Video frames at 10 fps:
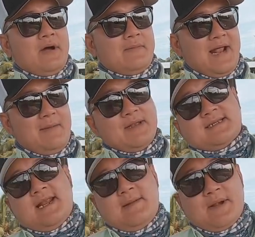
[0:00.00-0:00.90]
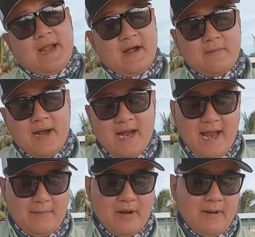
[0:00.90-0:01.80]
hôm nay là mình sẽ đem cây cần máy
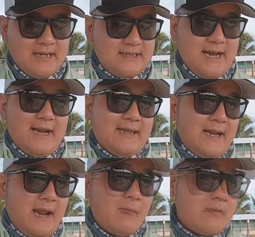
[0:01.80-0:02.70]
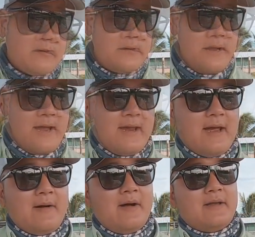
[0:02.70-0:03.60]
ngang BBS này đi test lóc
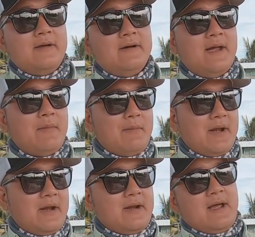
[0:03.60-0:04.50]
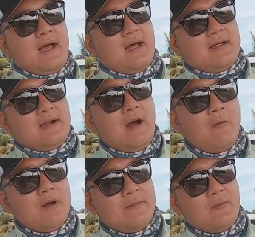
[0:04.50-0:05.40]
thì uh, trước khi mà mình uh,
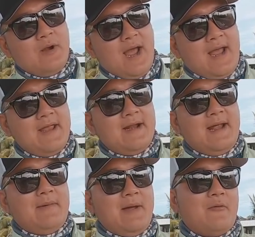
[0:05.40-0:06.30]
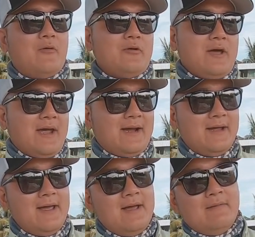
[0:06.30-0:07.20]
câu thì mình muốn kể cho anh em nghe một câu chuyện
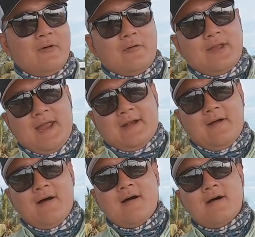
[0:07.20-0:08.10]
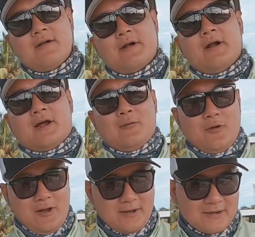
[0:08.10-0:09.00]
một câu chuyện nó nó rất là câu
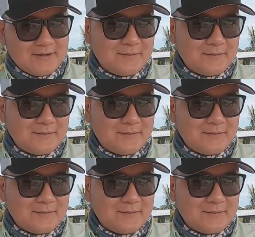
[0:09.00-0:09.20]
chuyện